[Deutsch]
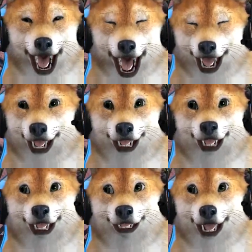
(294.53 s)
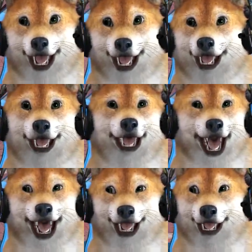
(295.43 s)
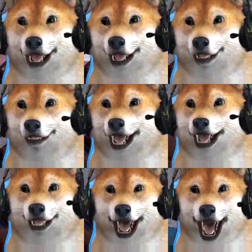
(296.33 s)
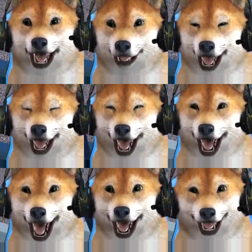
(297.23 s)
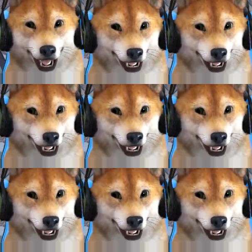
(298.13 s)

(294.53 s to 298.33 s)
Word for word: es ist grün. Hoppala. Also wir bleiben in der Lane, ganz